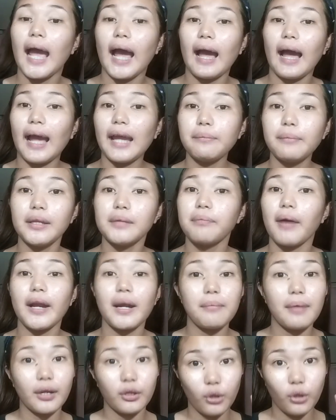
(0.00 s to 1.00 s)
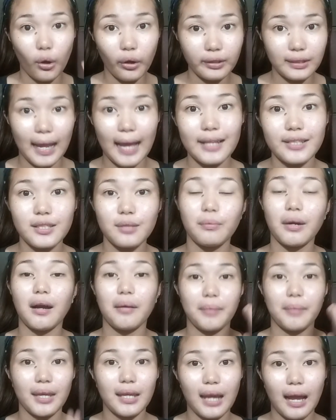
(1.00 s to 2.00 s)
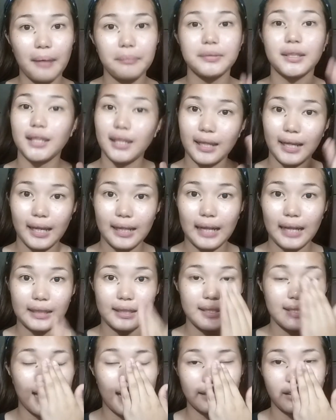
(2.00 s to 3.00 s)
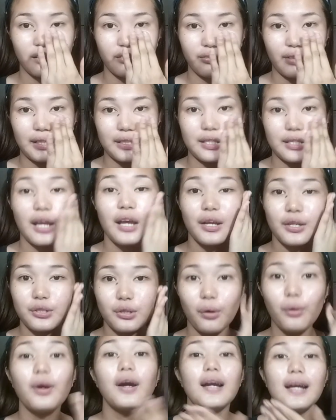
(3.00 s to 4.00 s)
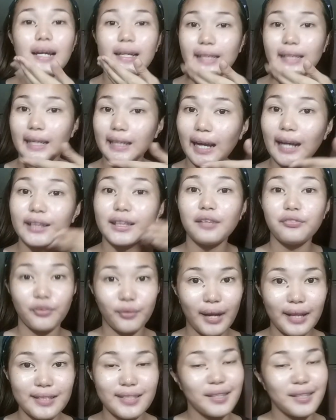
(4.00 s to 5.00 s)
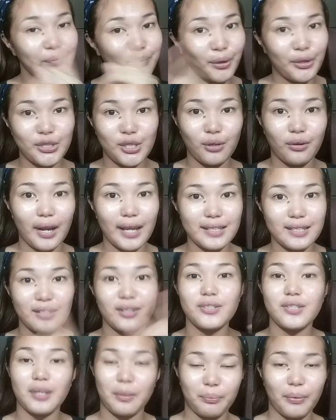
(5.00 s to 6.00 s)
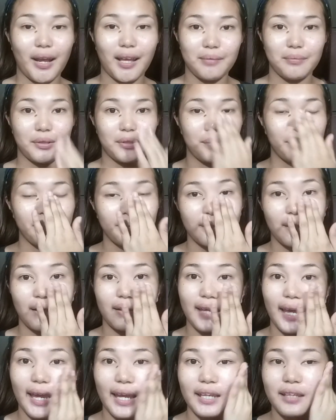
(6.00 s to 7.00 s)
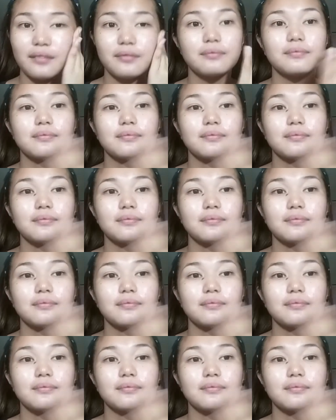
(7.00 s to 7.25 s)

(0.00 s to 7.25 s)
I mean, para mag-long last yung mga makeup na nilagay natin sa ating face. So, yan ang difference ng moisturizer sa primer. Okay?